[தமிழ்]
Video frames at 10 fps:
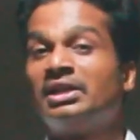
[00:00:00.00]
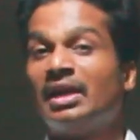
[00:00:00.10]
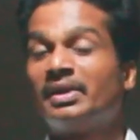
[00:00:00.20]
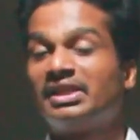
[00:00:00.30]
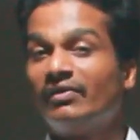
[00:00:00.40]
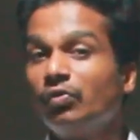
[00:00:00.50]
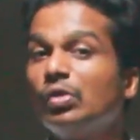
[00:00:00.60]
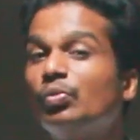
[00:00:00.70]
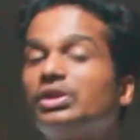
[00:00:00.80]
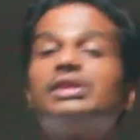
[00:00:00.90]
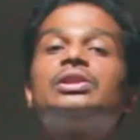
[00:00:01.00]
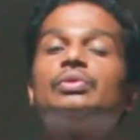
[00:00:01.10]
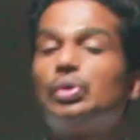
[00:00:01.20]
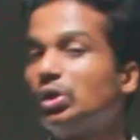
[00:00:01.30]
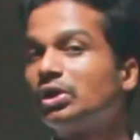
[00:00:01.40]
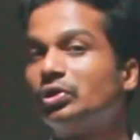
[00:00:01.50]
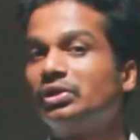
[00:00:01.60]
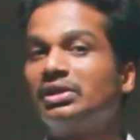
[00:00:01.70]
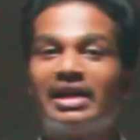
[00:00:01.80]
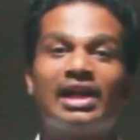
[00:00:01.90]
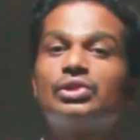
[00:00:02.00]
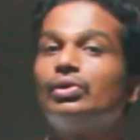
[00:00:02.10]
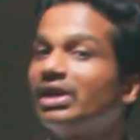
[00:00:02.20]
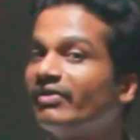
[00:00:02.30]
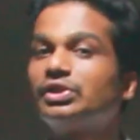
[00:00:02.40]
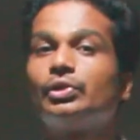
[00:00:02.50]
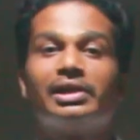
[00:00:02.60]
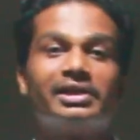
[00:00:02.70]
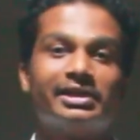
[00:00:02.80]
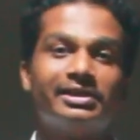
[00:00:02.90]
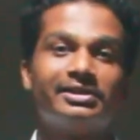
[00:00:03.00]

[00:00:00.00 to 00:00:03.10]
நம்ம எவ்வளோ முக்கியத்துவம் கொடுக்கணும்னு நான் சொல்கிற அவசியம் இல்லைங்க